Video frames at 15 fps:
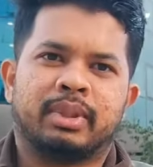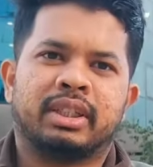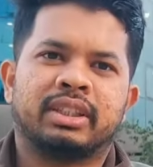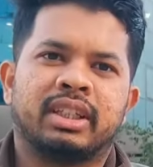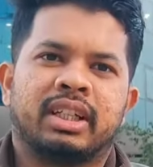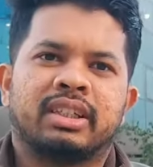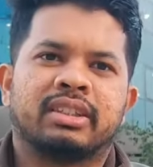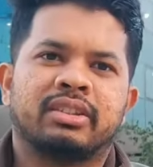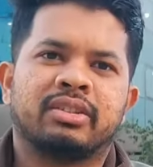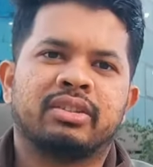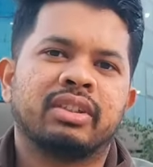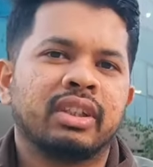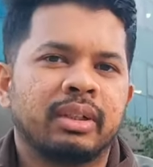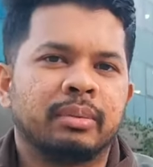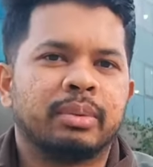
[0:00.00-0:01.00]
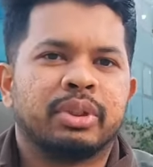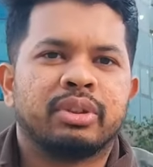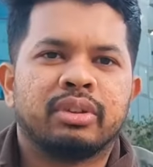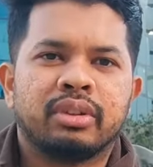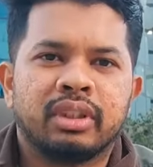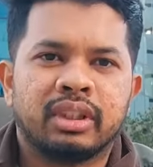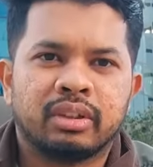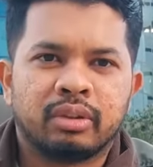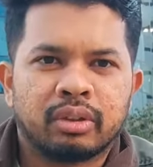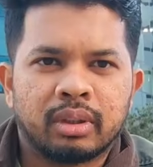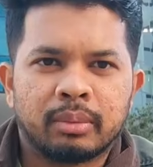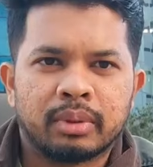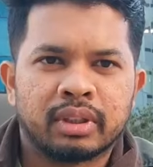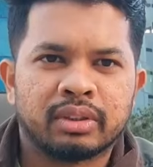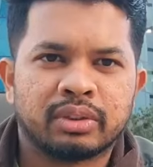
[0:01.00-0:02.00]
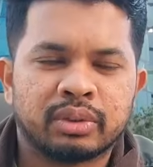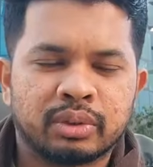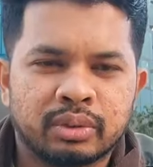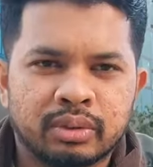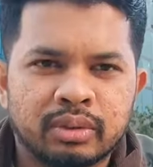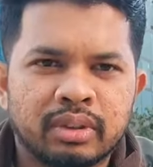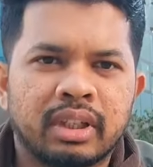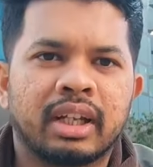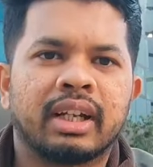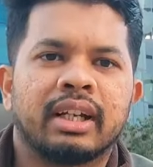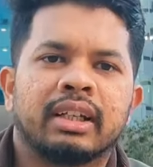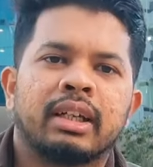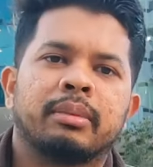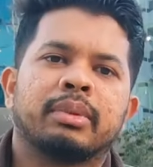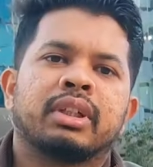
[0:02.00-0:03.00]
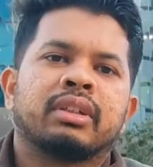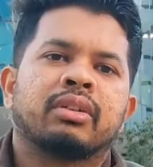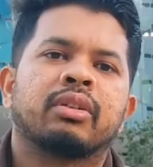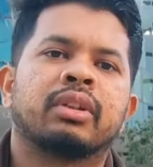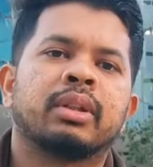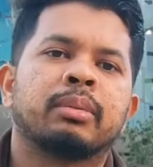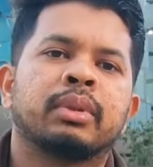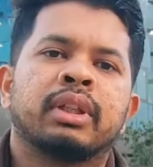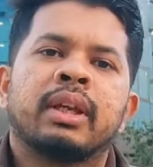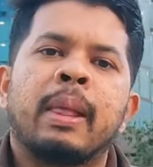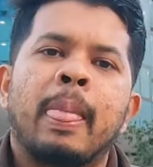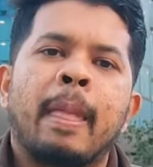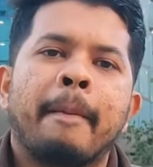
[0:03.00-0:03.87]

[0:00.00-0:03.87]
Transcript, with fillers: মাঝে হাজির হয়েছি এই বিষয় নিয়ে কথা বলার জন্য তার আগে আমি একটা কথা বলি